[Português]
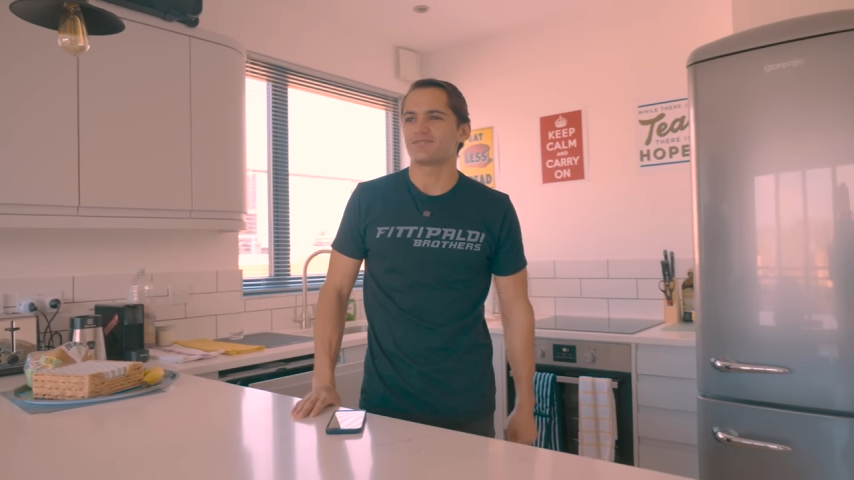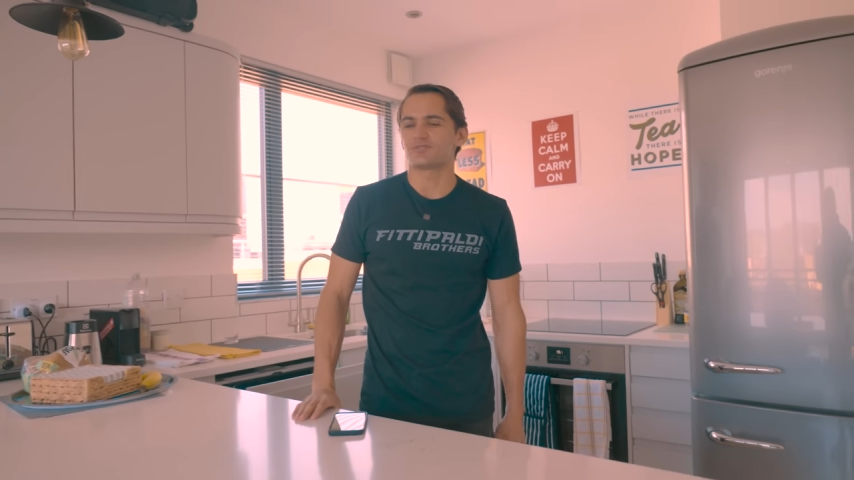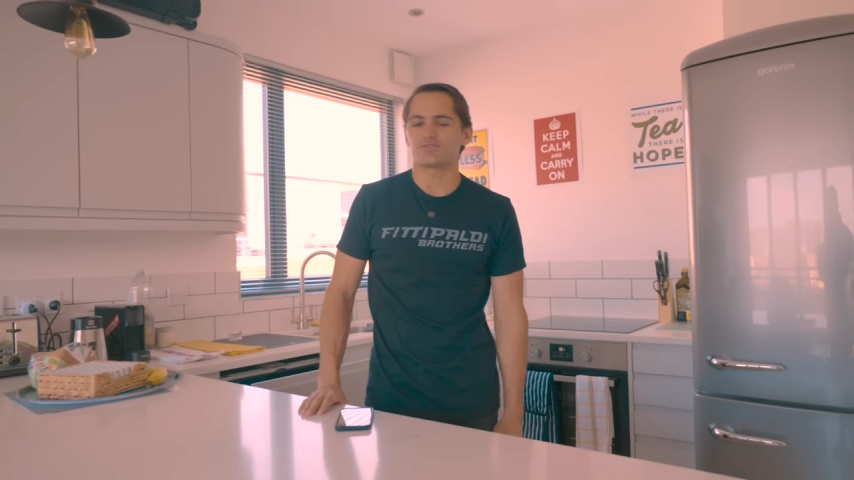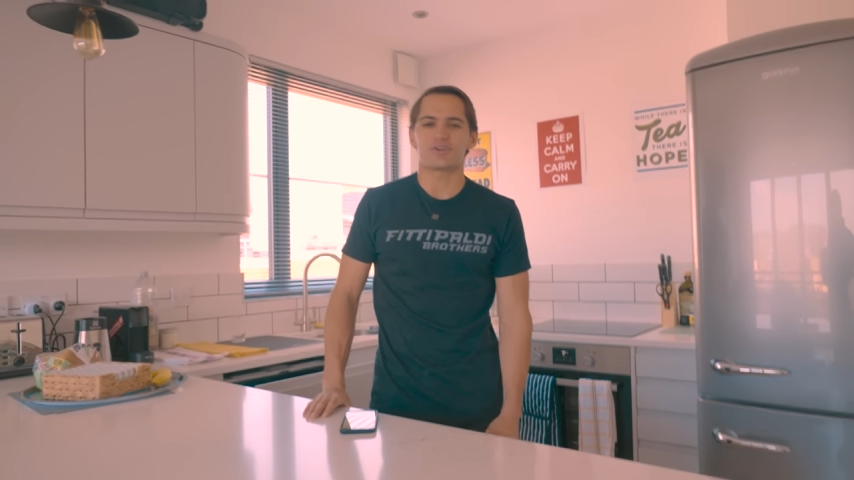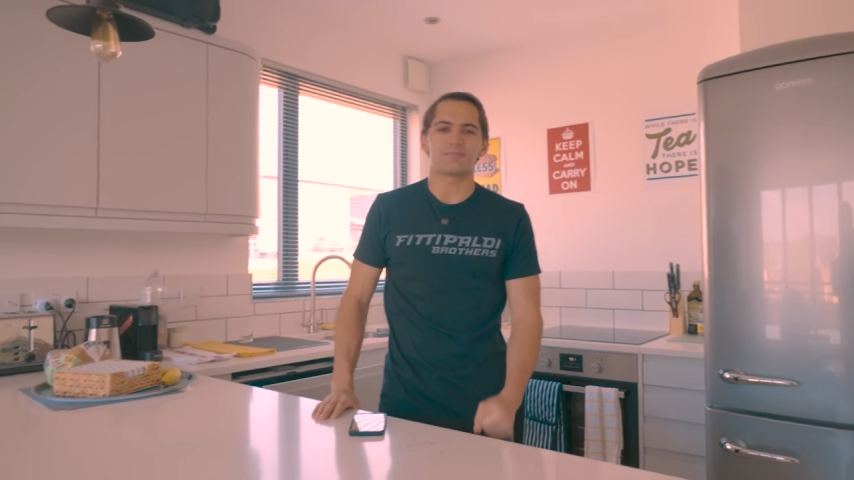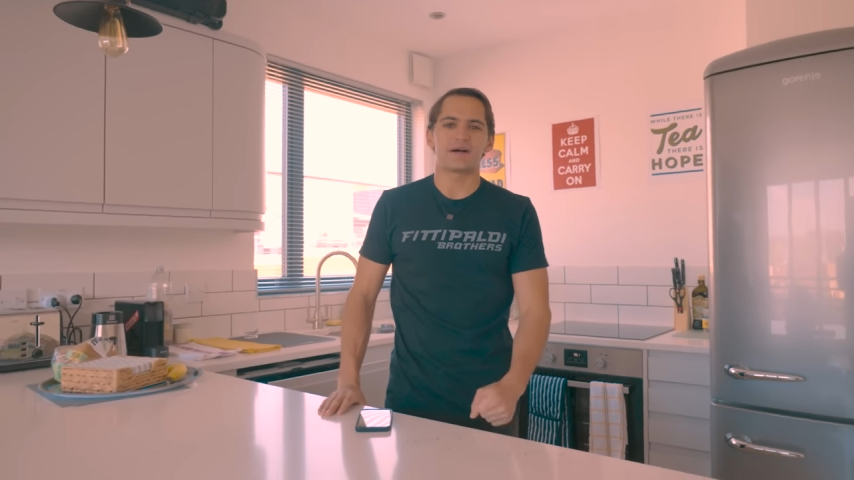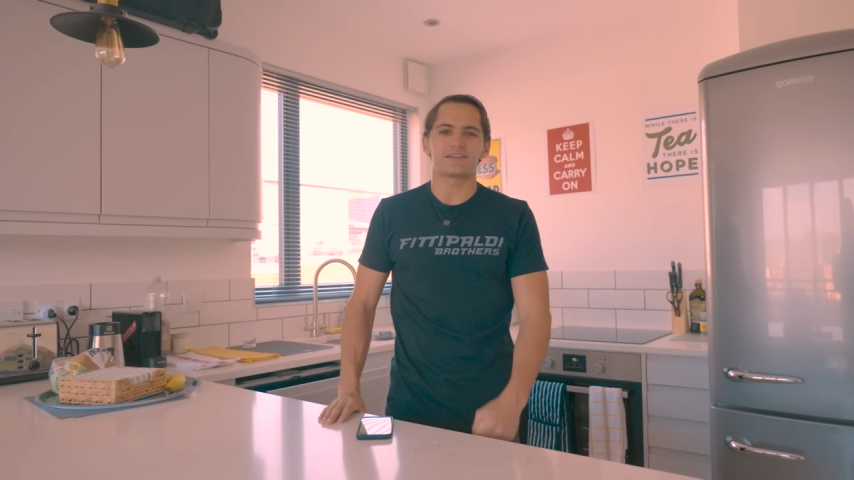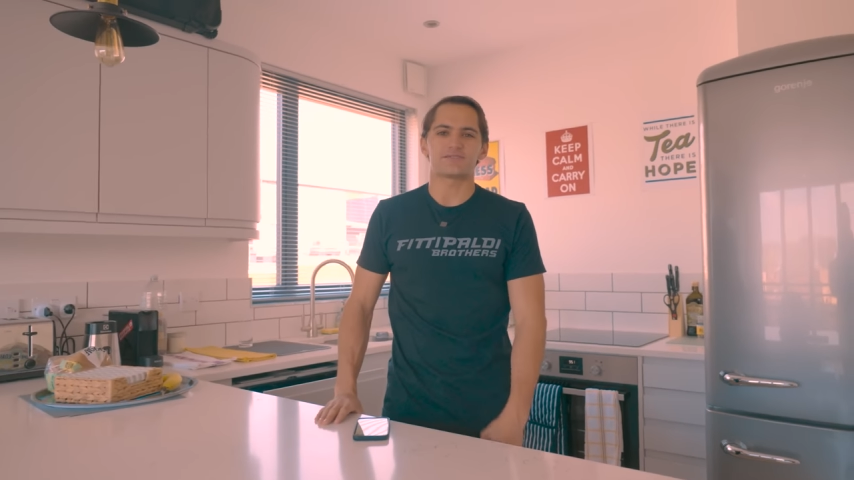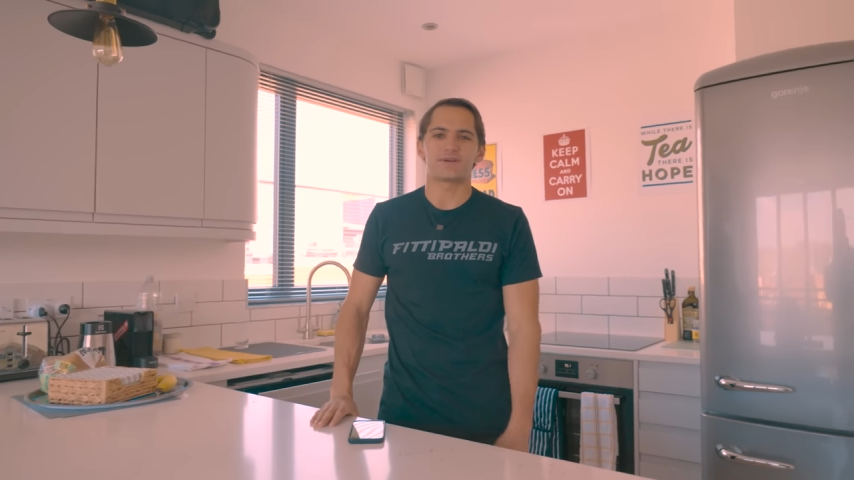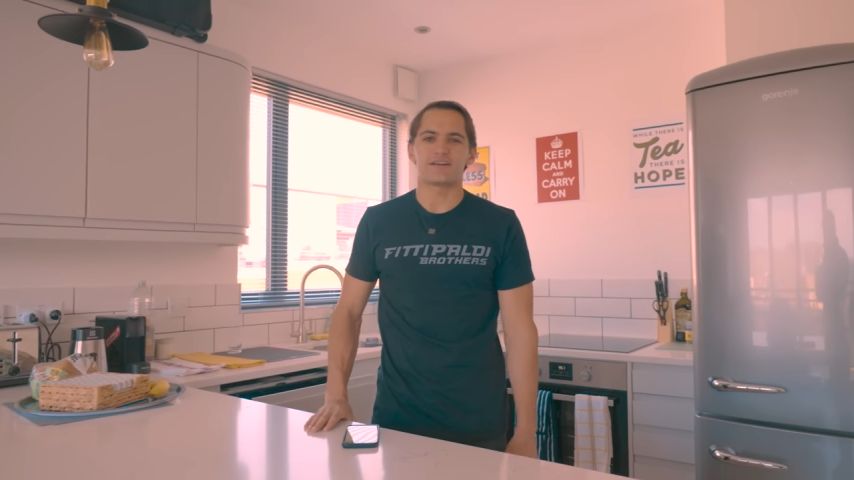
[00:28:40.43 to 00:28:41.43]
joga
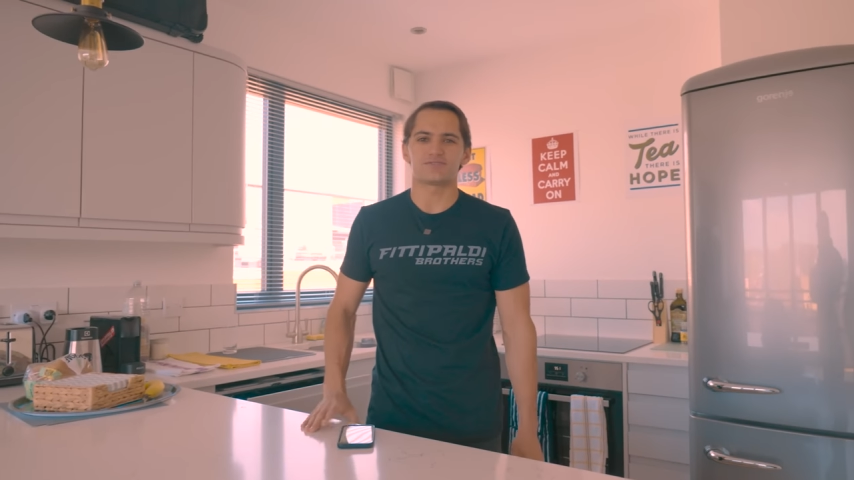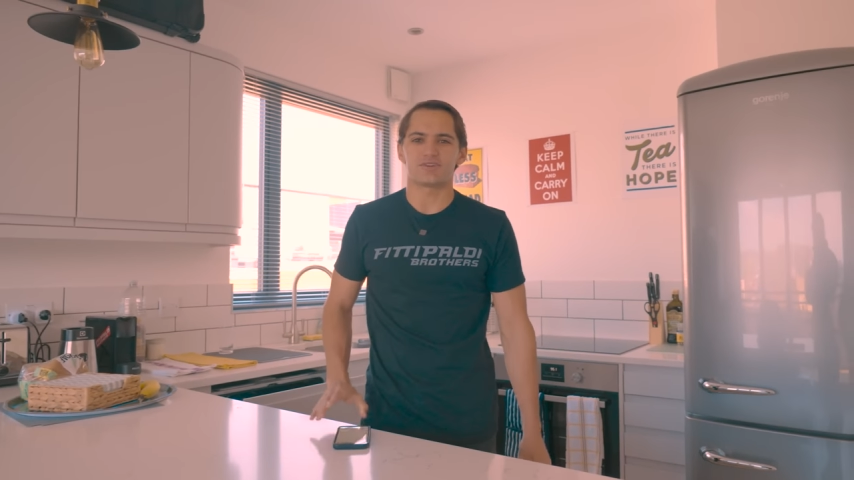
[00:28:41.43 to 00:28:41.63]
Minecraft,